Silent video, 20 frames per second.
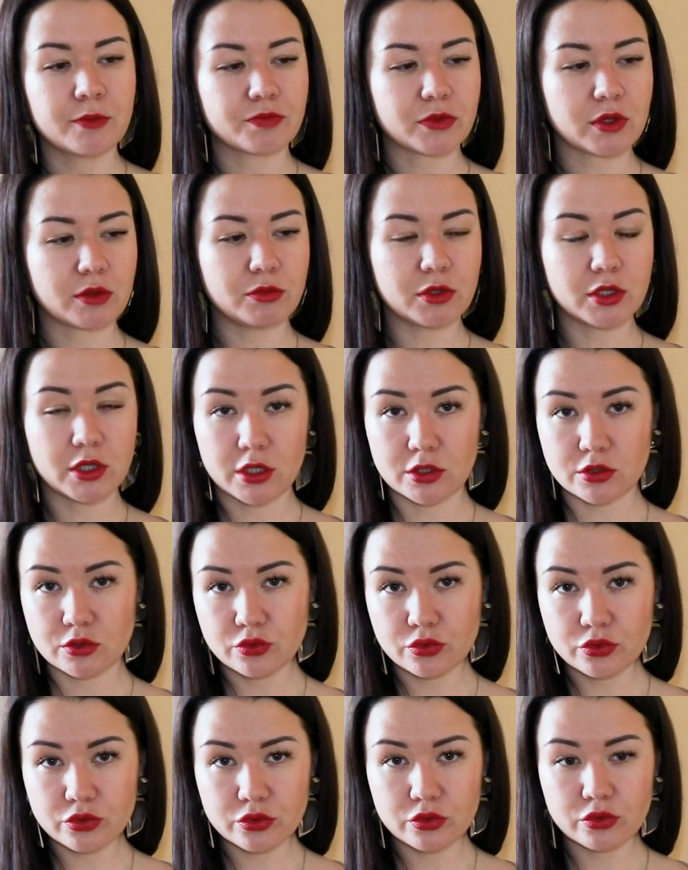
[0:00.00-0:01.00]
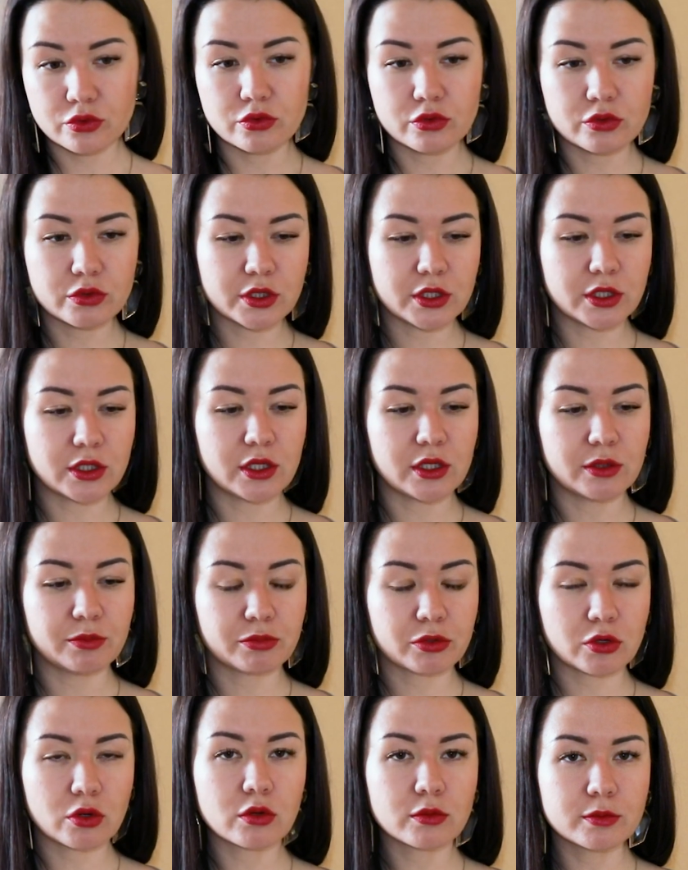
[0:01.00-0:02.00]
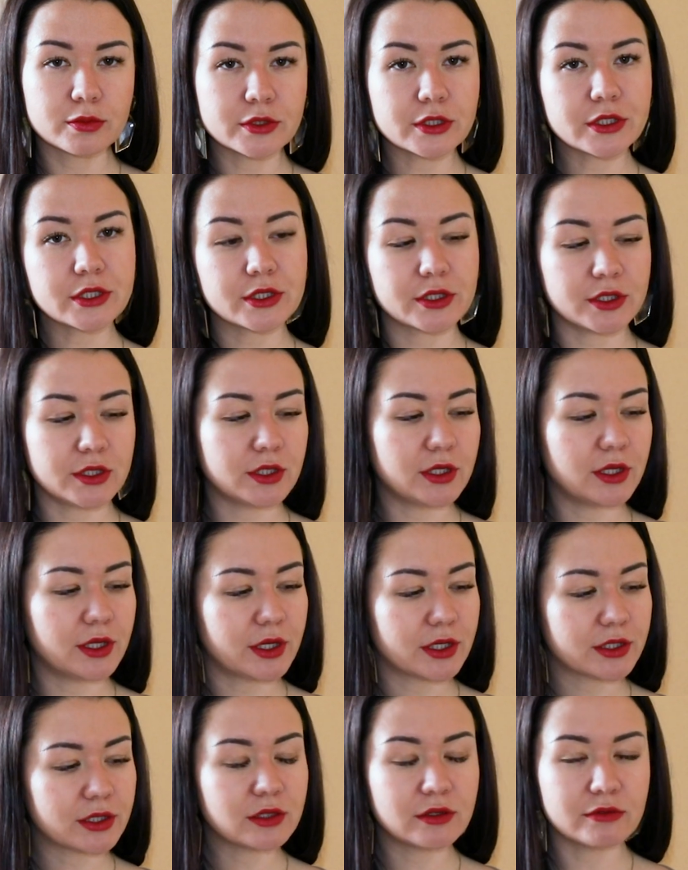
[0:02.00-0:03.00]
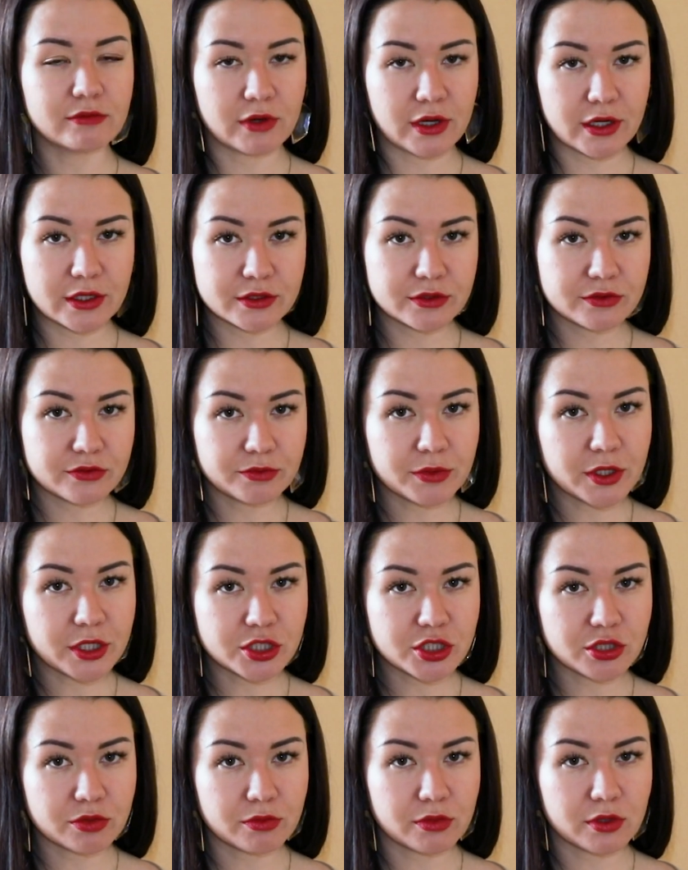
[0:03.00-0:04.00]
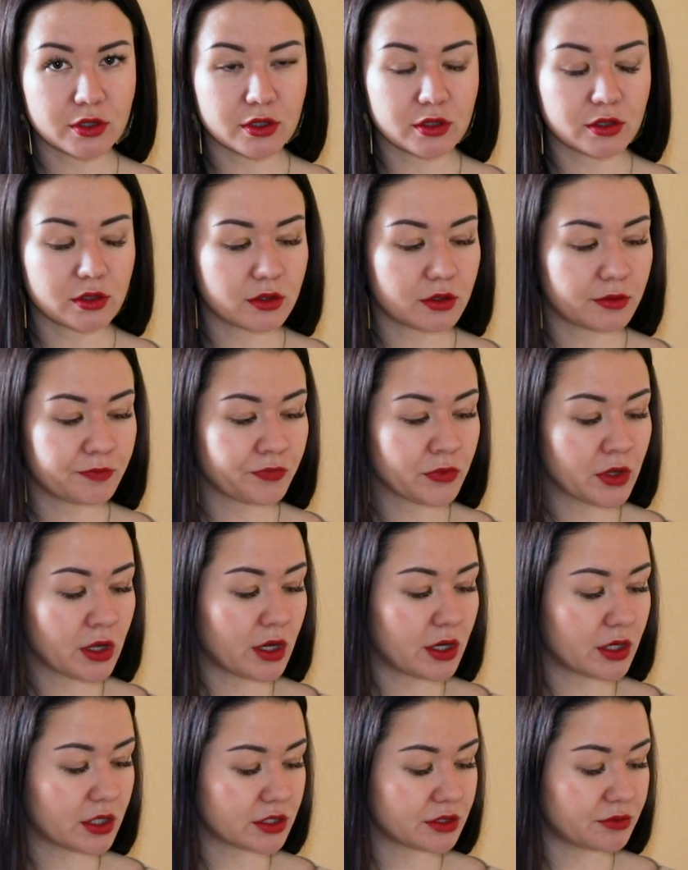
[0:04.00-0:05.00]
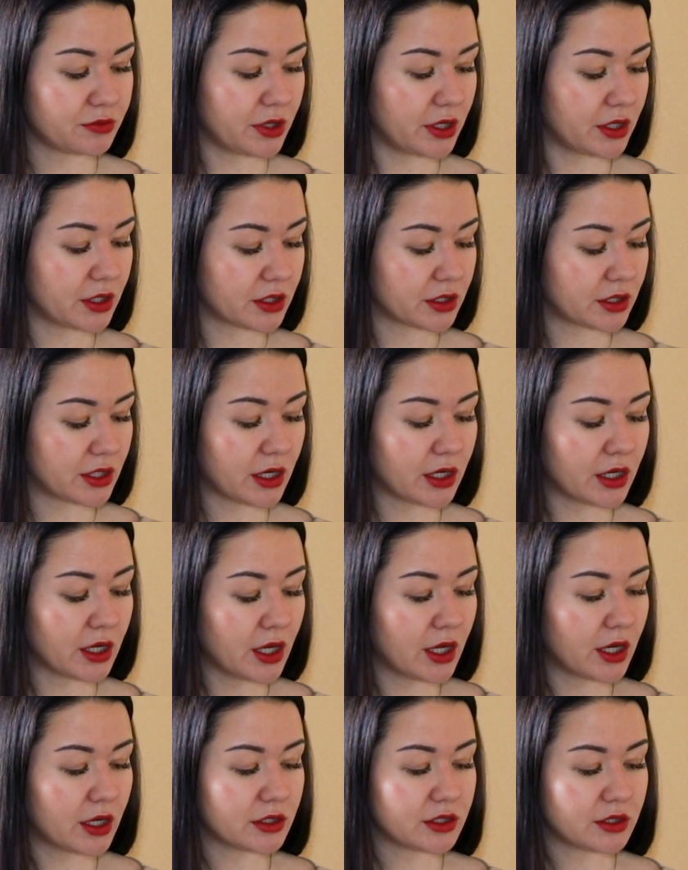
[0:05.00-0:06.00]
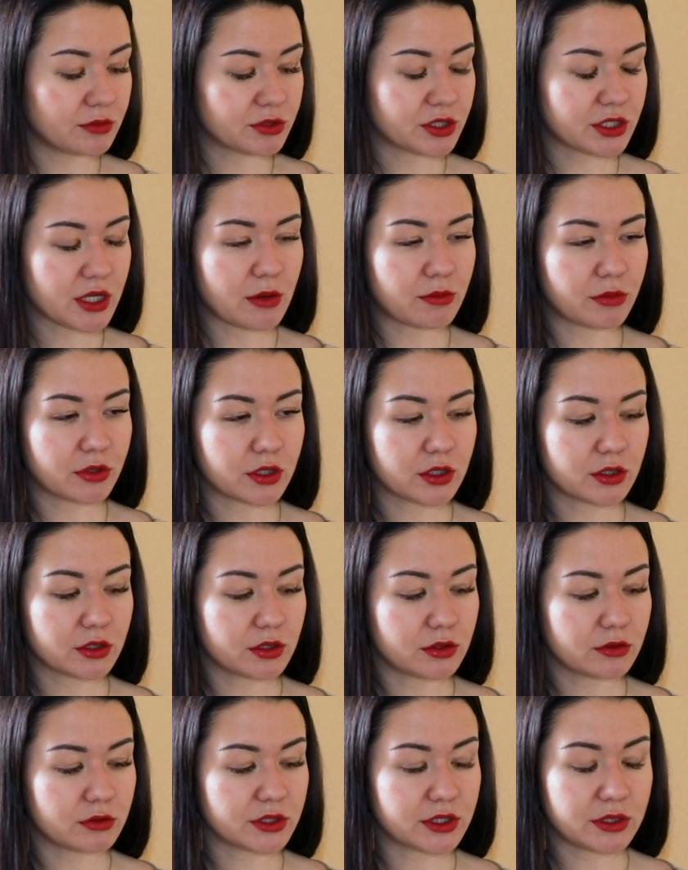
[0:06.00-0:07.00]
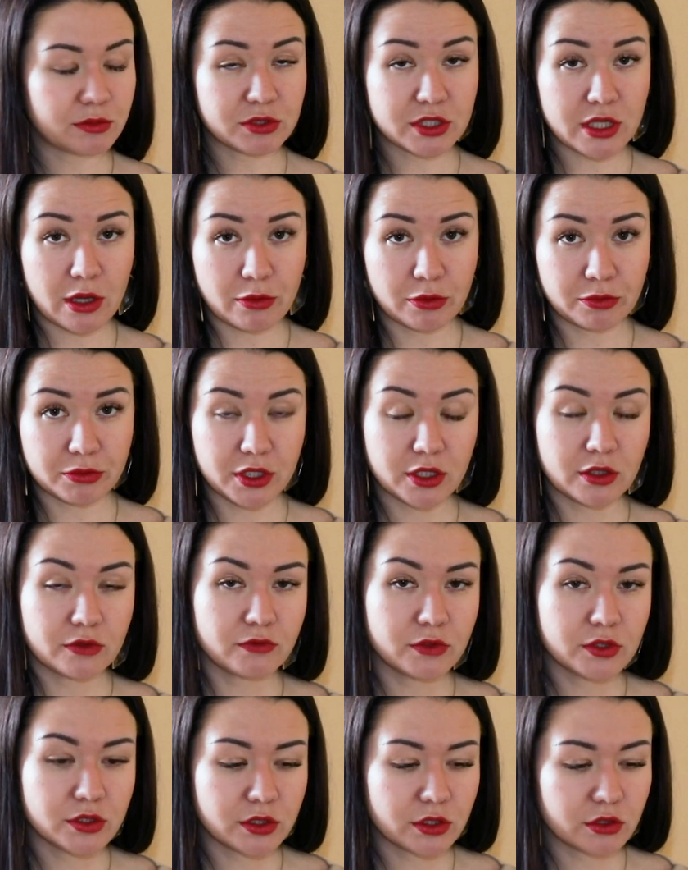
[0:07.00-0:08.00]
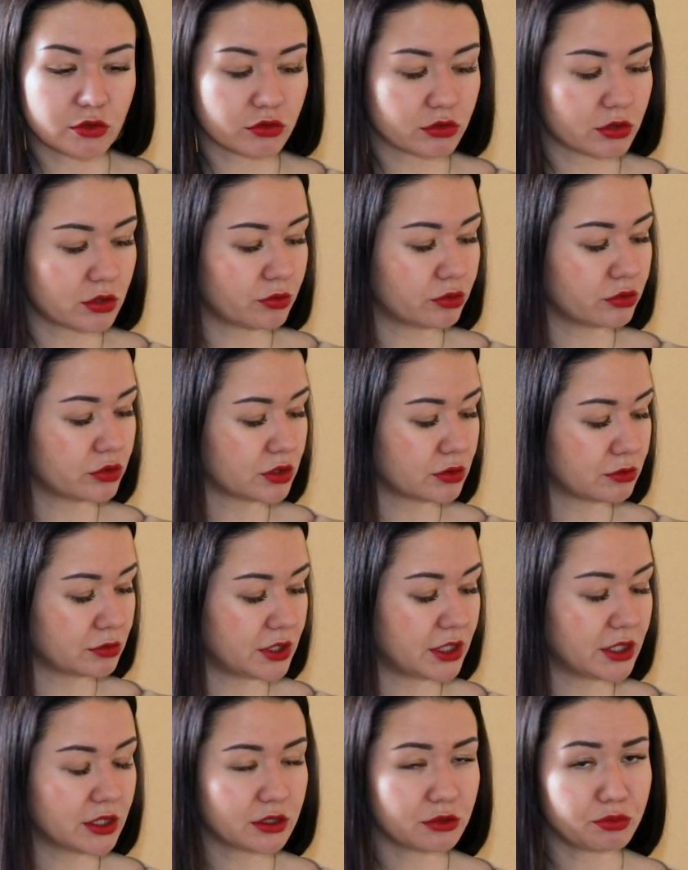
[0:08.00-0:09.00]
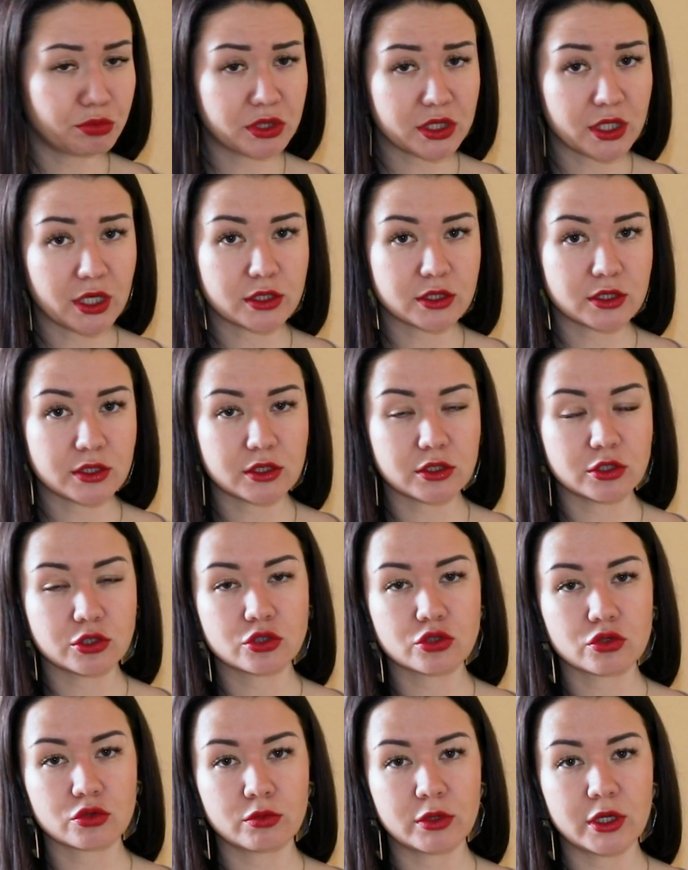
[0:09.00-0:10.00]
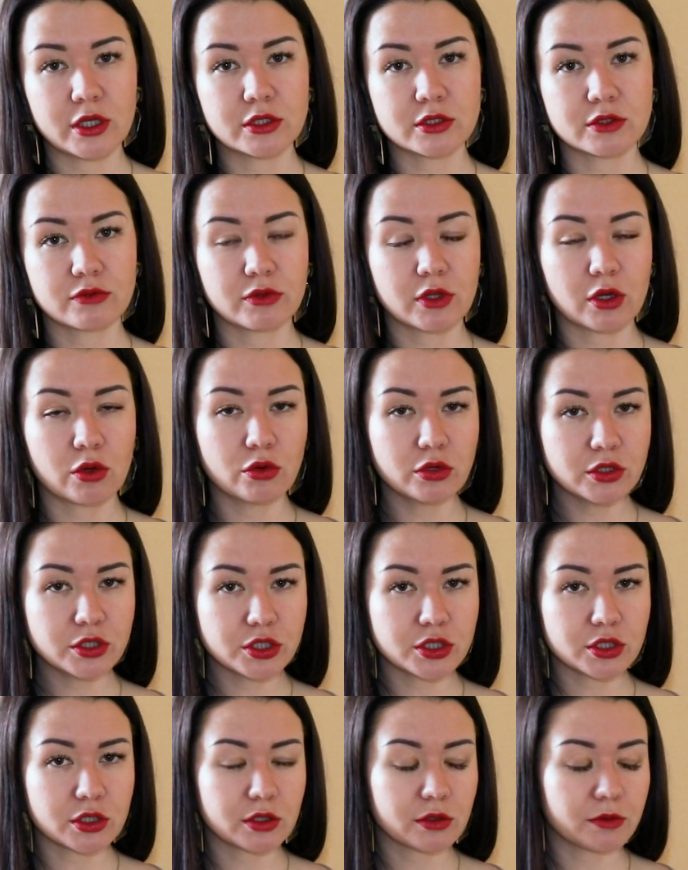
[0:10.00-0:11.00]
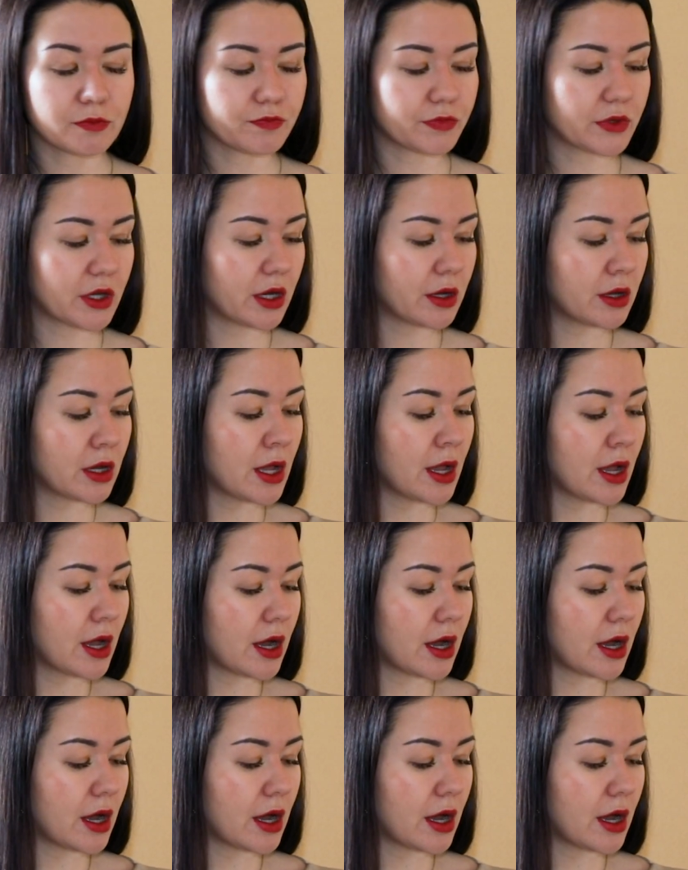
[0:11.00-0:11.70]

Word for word: миниатюрку или пробник или отливант в меньшем размере, да, тем, самых, тем самым не инвестируя, допустим, 10-15 15 тысяч рублей за флакончик, да,